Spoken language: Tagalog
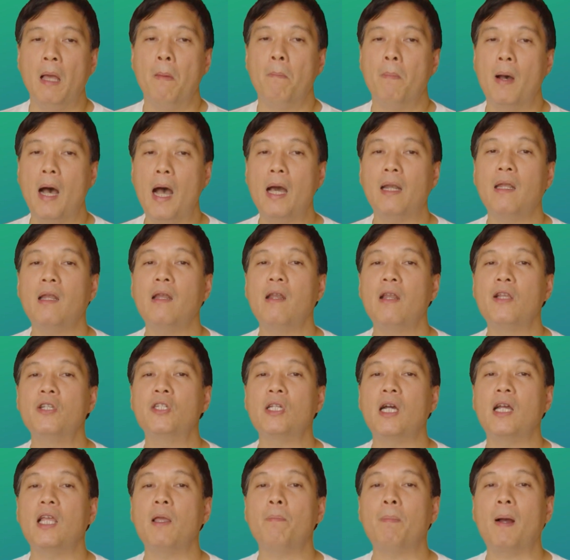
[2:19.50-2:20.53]
Maaari rin
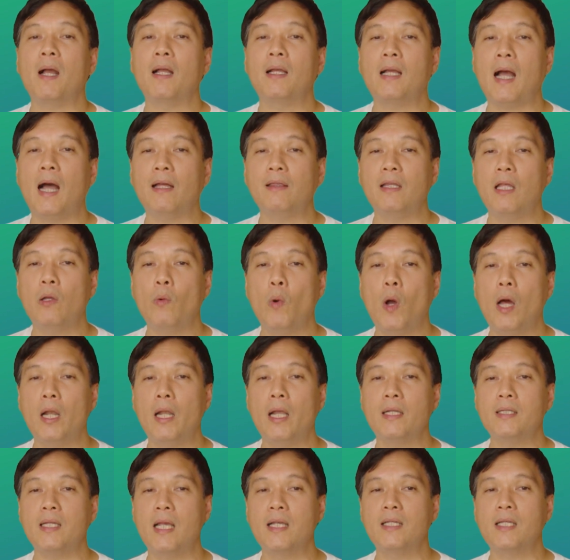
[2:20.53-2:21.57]
siyang
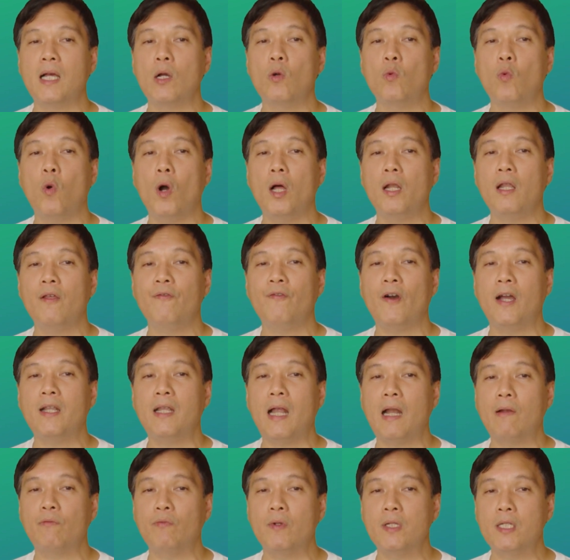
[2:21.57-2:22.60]
ipagkatiwala sa isang qualified
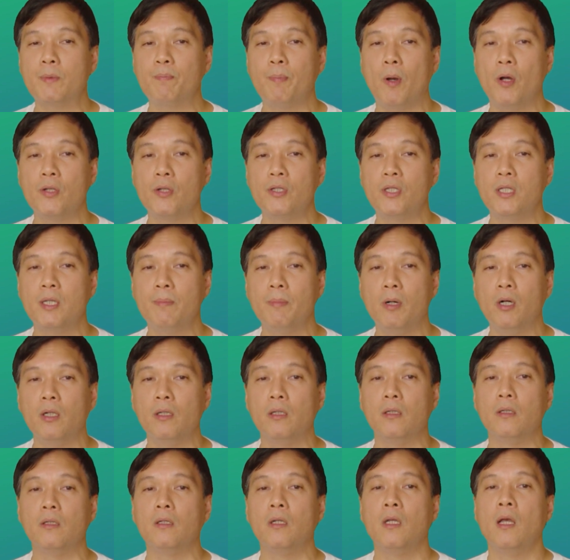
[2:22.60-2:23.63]
at
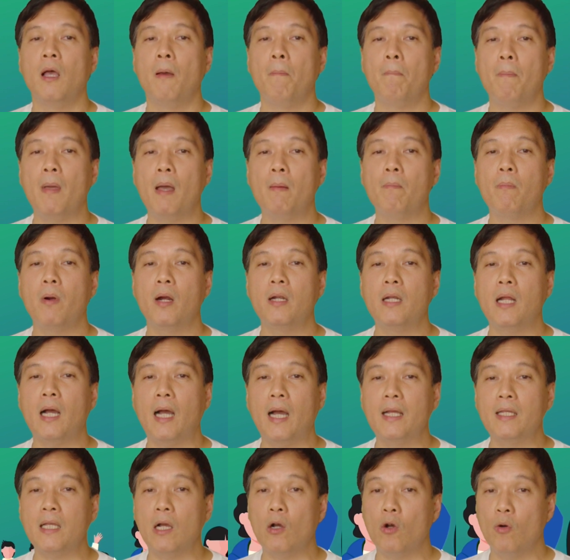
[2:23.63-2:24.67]
responsible member ng
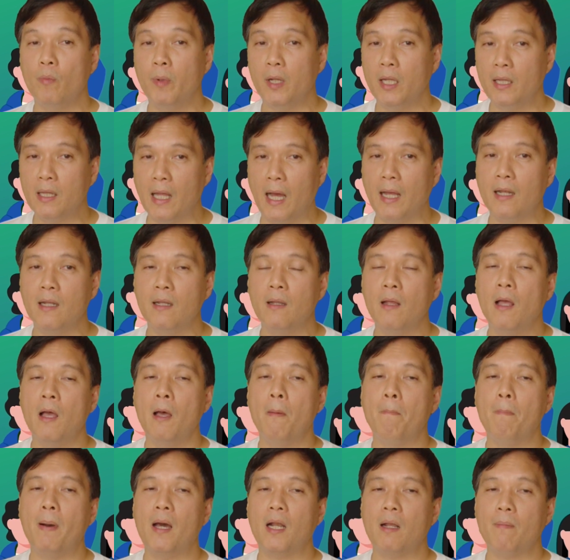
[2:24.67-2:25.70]
kanyang komunidad
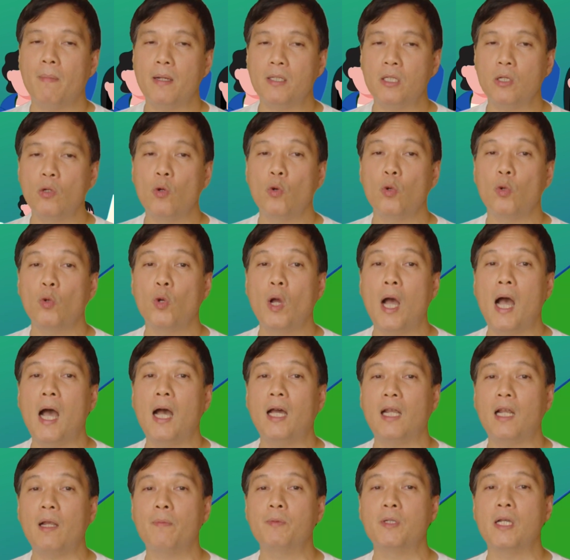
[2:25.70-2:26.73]
para masigurong
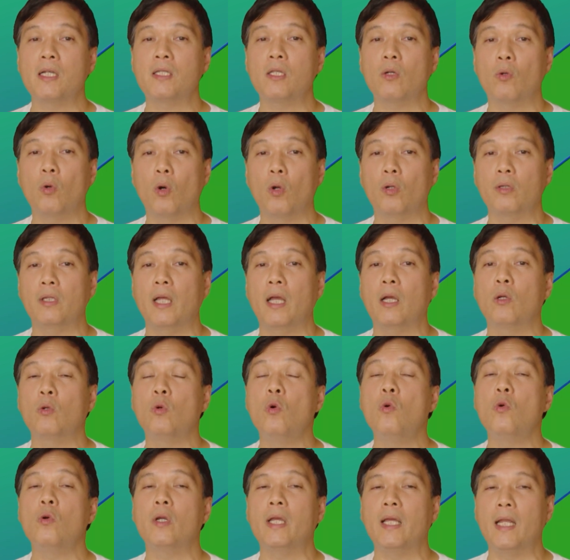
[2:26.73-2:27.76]
haharap siya sa korte
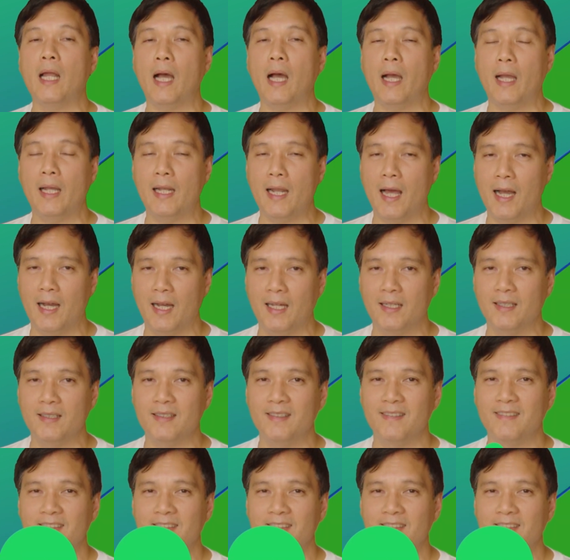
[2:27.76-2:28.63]
kung kinakailangan.